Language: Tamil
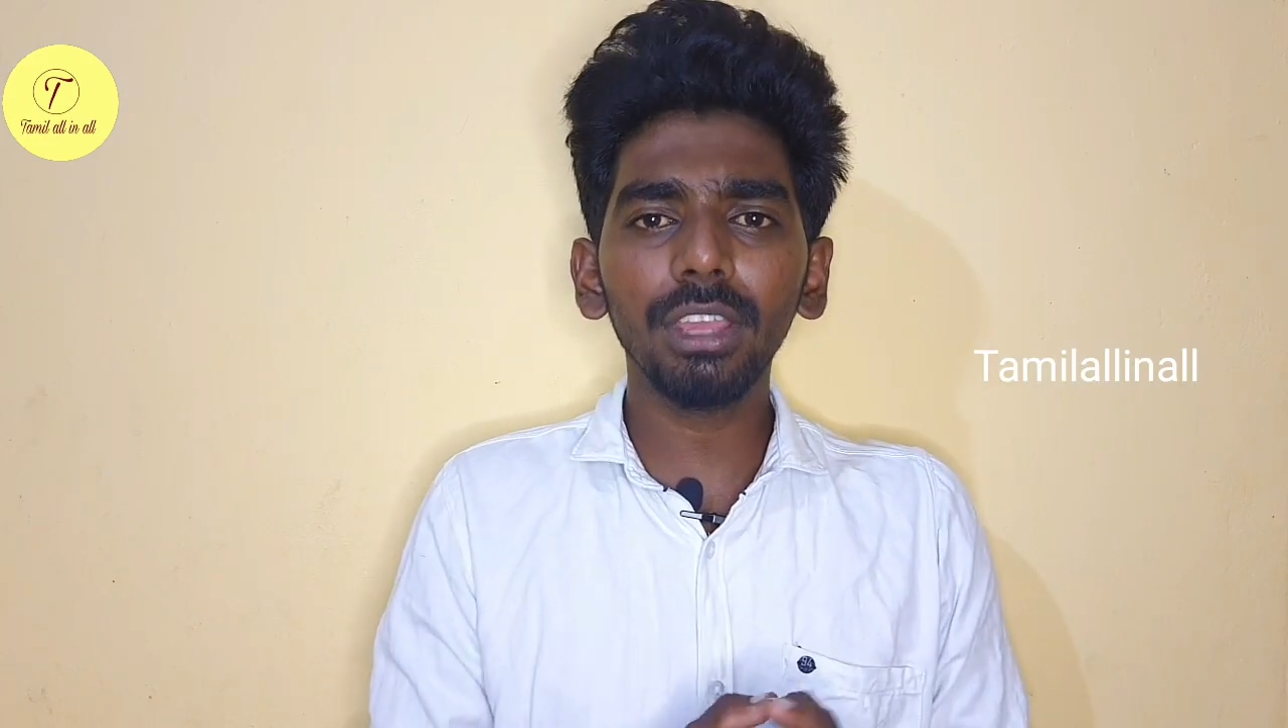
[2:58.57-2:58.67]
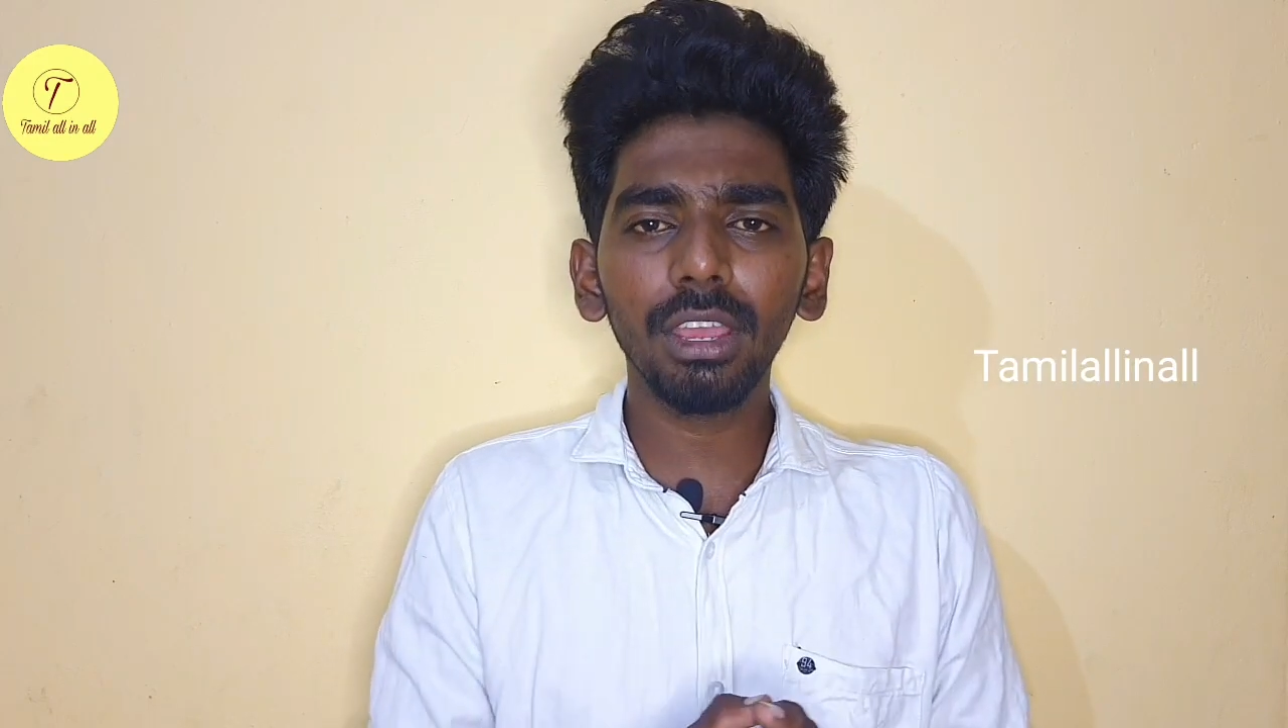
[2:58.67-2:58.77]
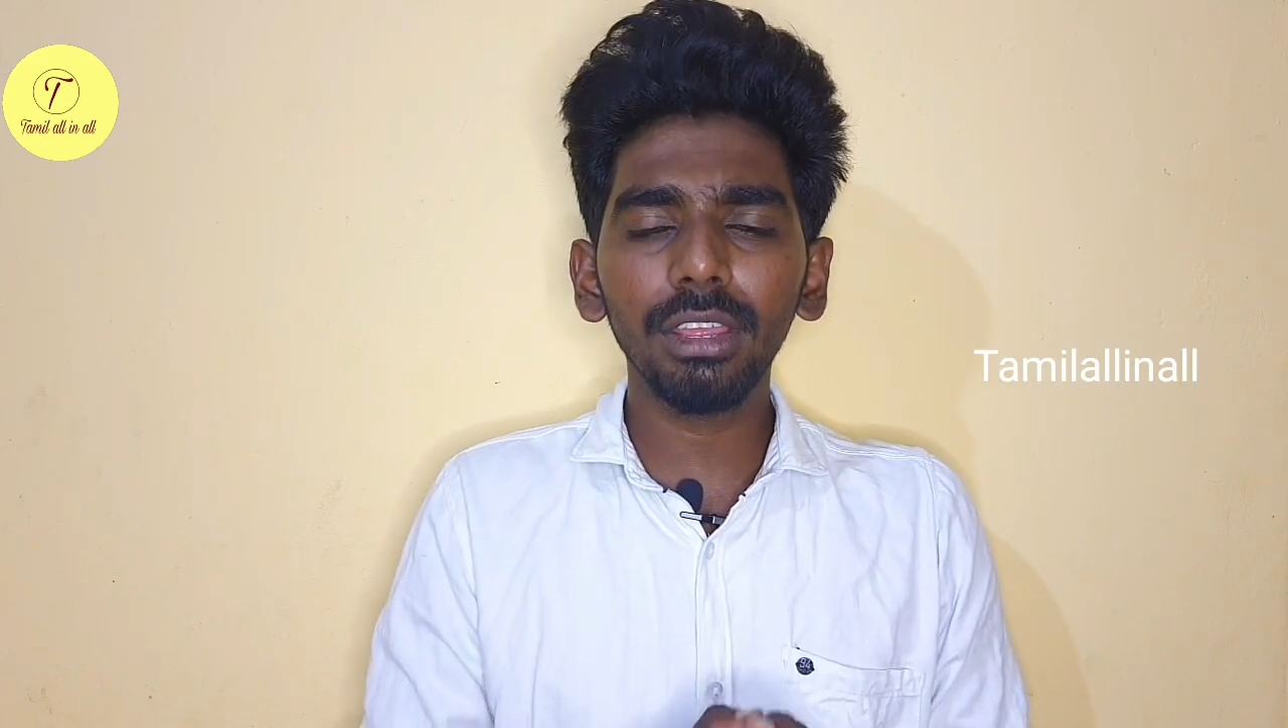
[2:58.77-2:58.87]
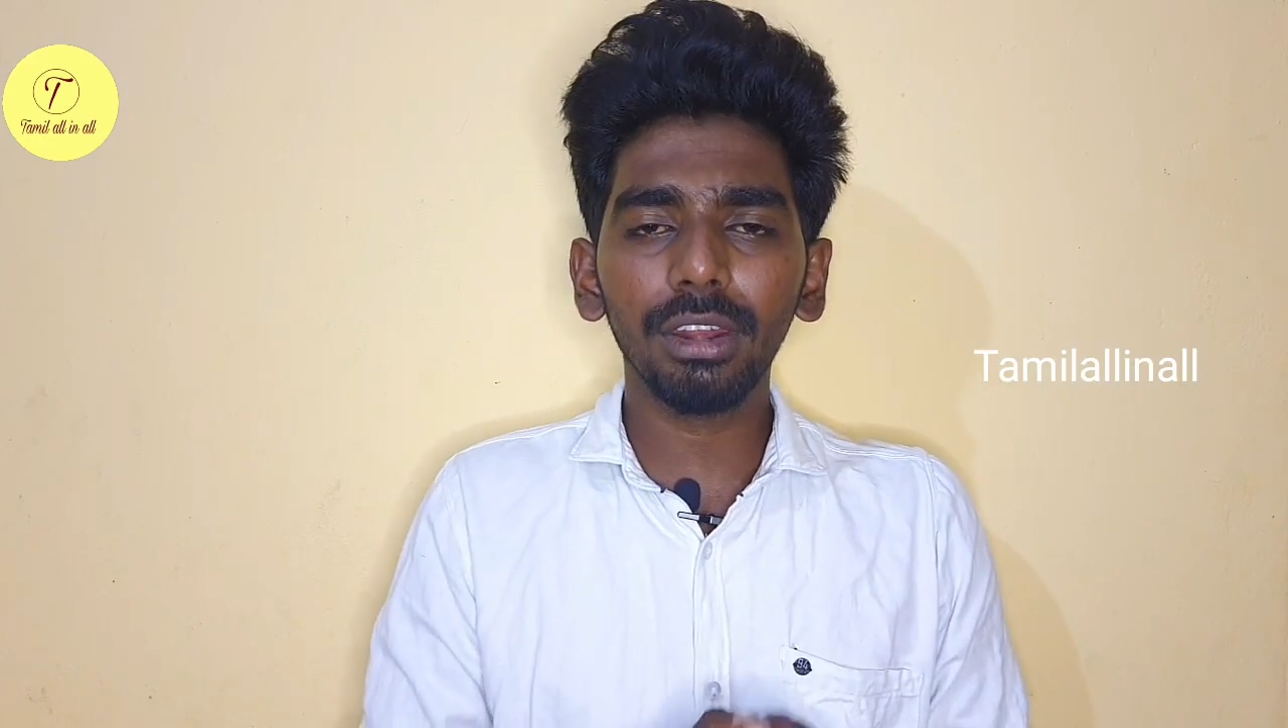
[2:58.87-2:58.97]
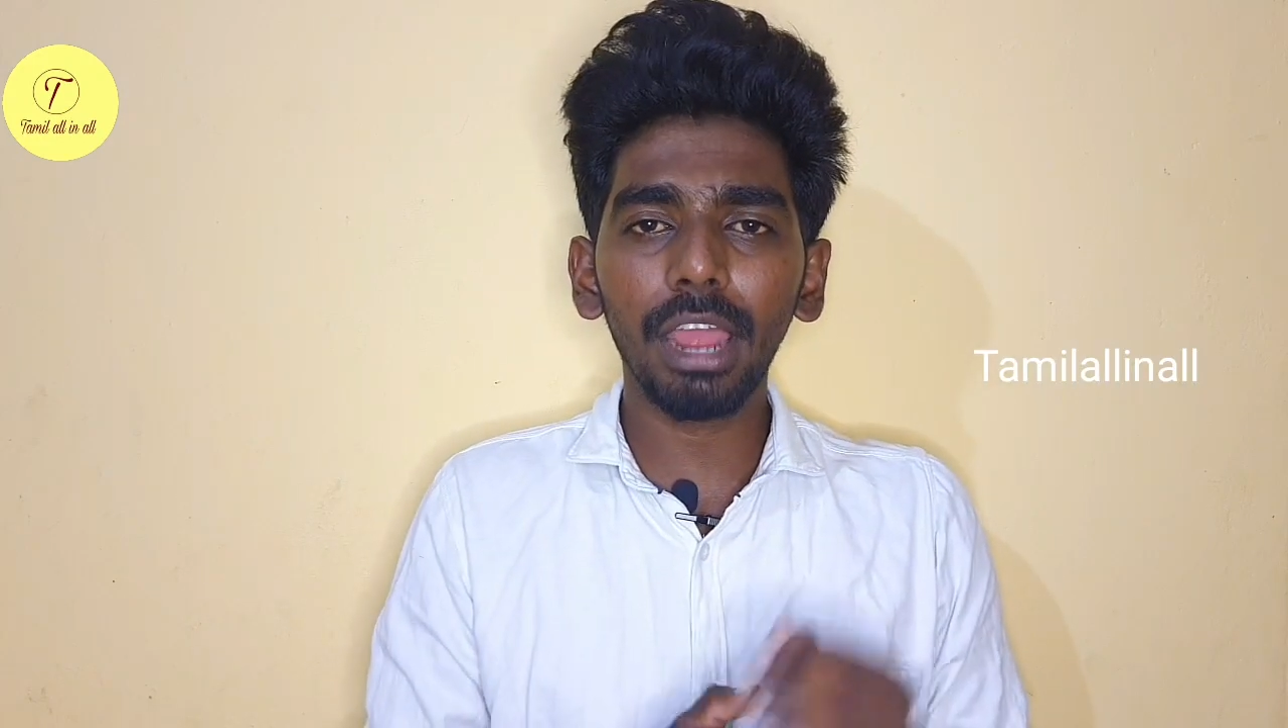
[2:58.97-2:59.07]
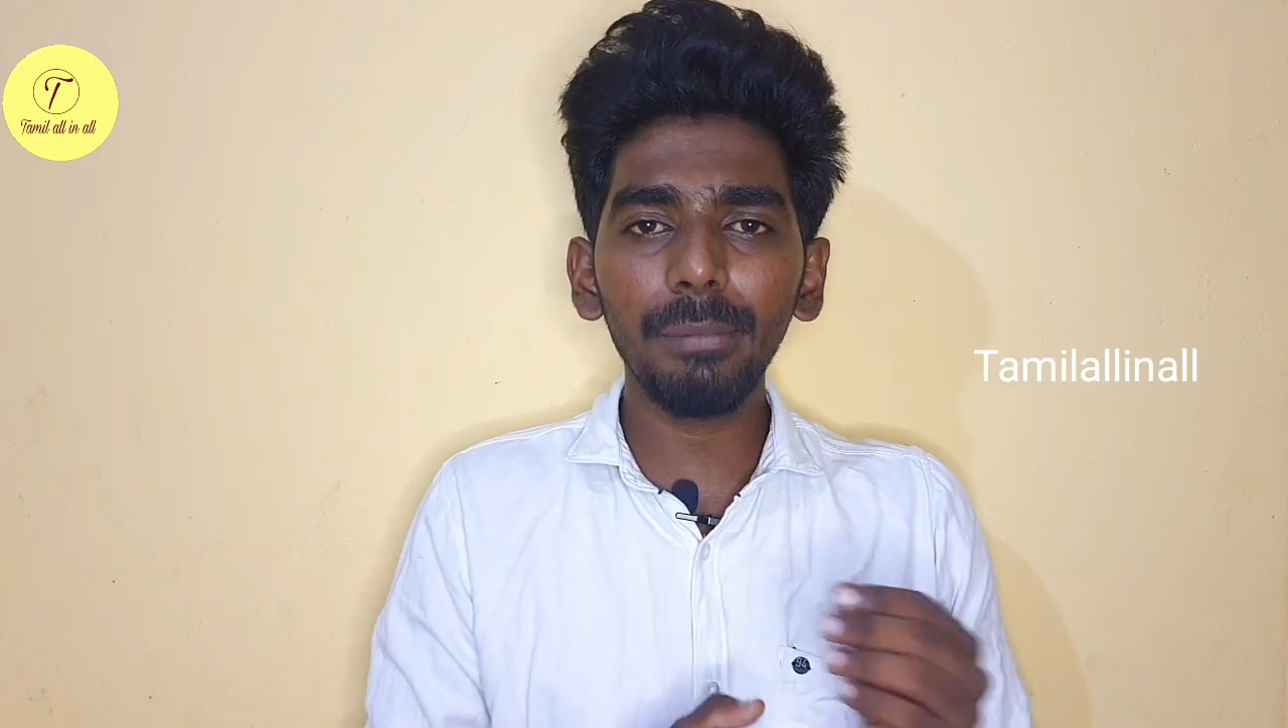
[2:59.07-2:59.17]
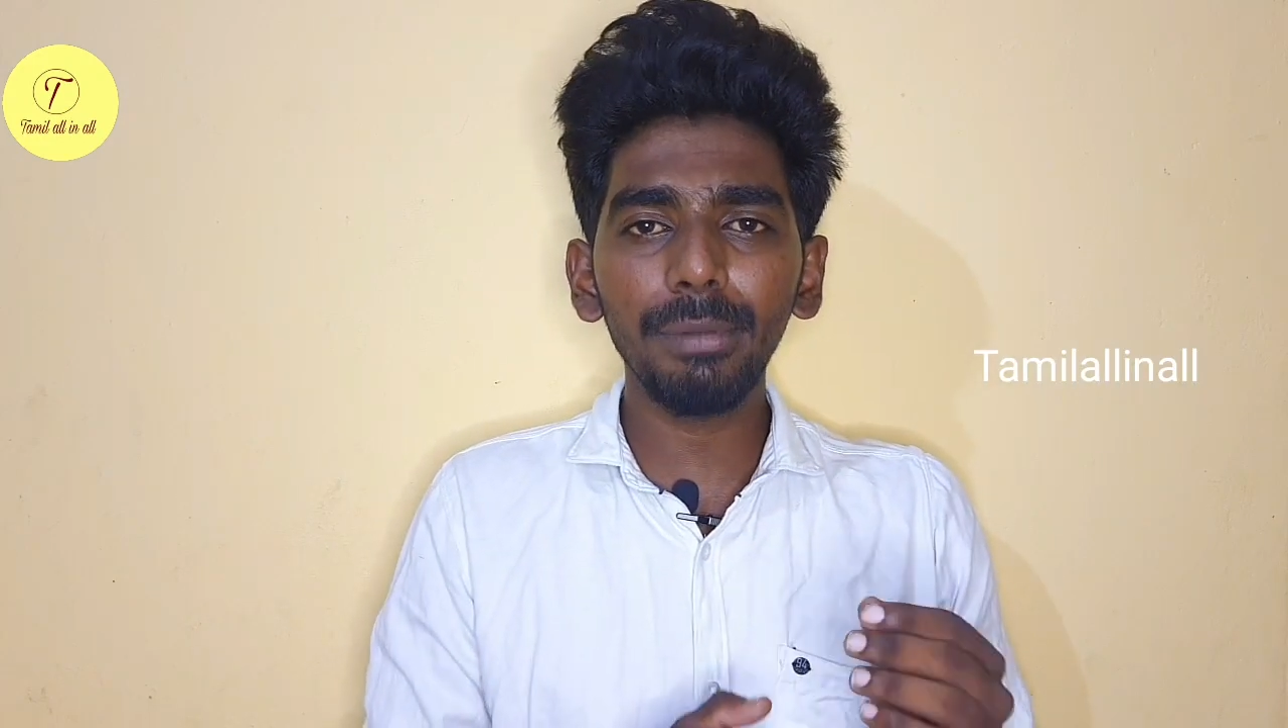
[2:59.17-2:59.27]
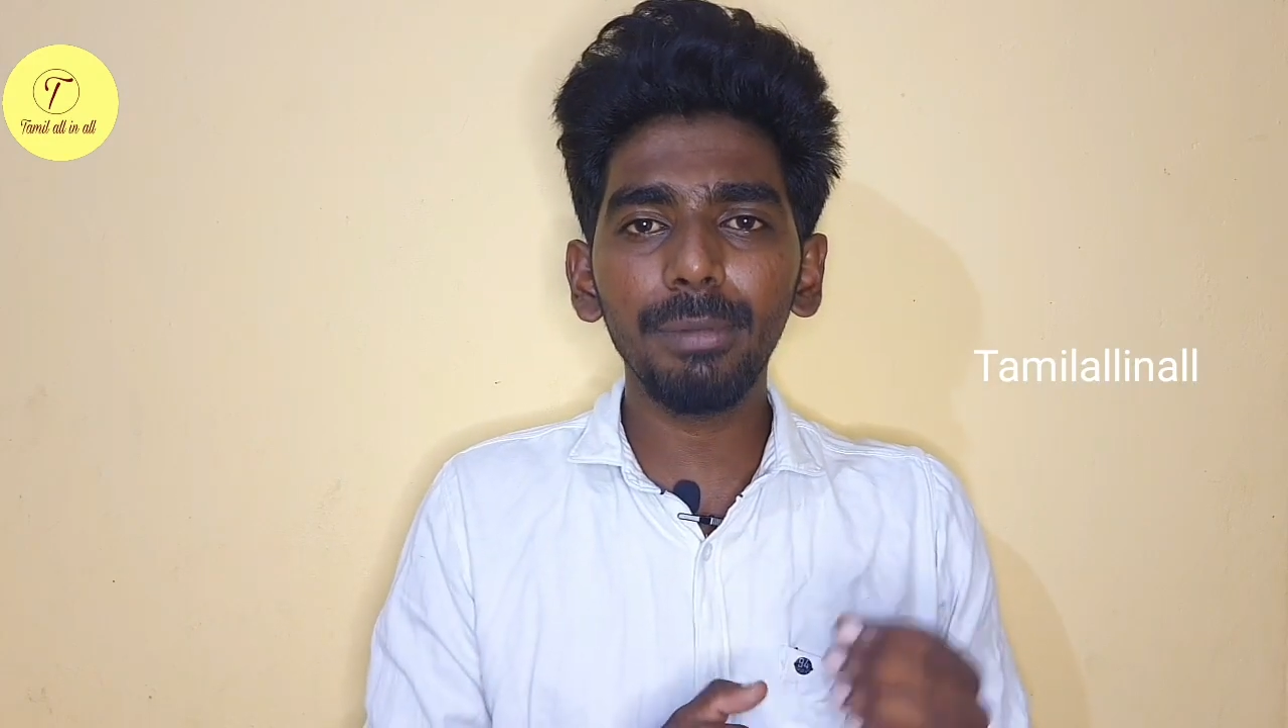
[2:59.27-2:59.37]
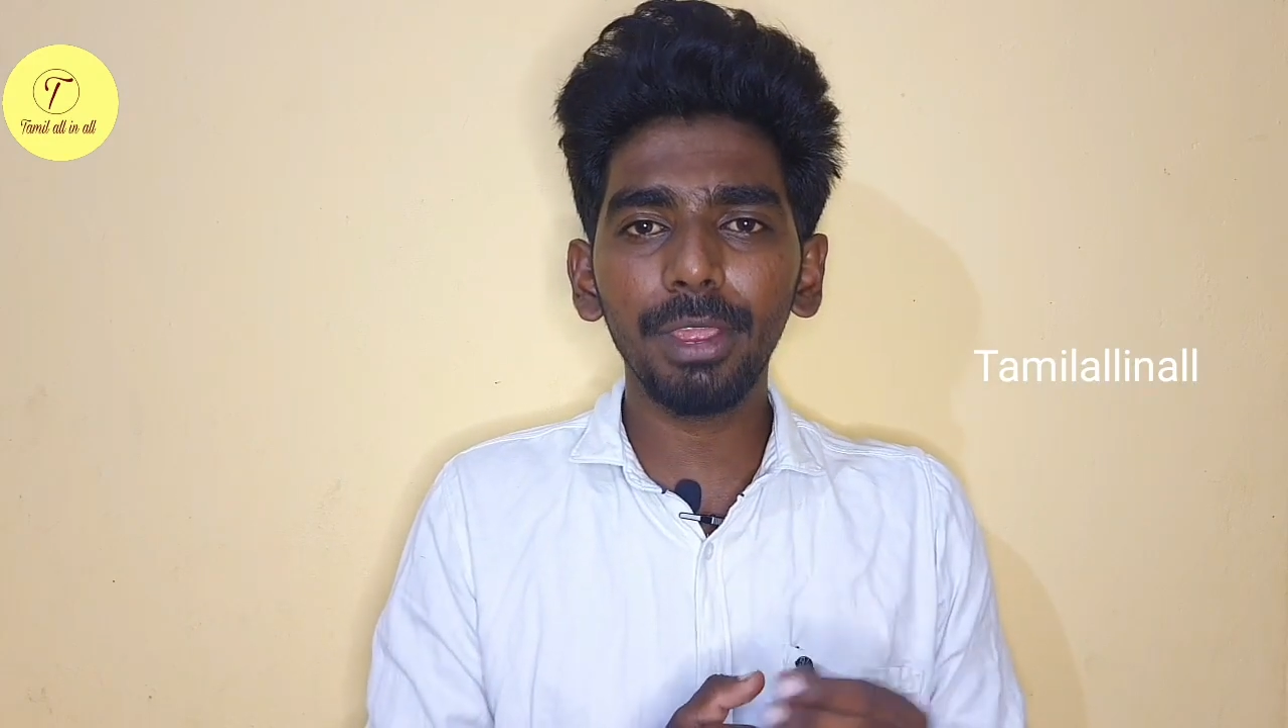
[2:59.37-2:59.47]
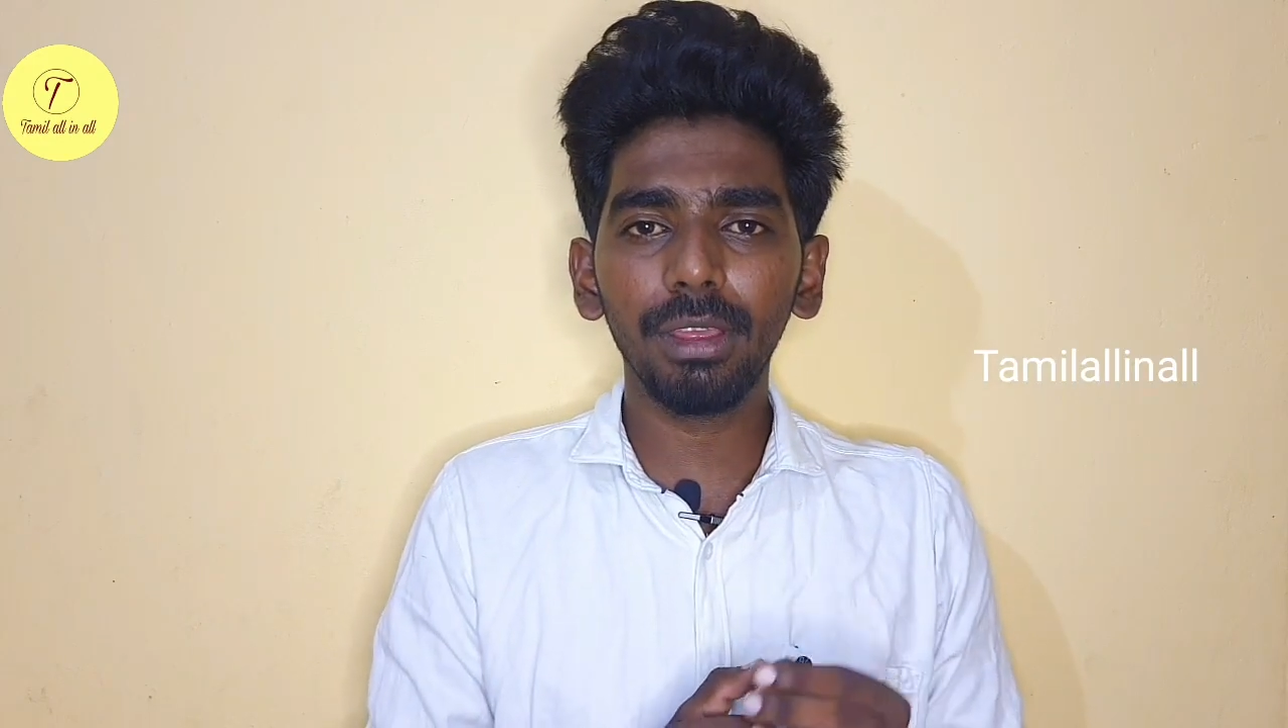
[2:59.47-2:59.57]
நீங்கள் ரேப்பி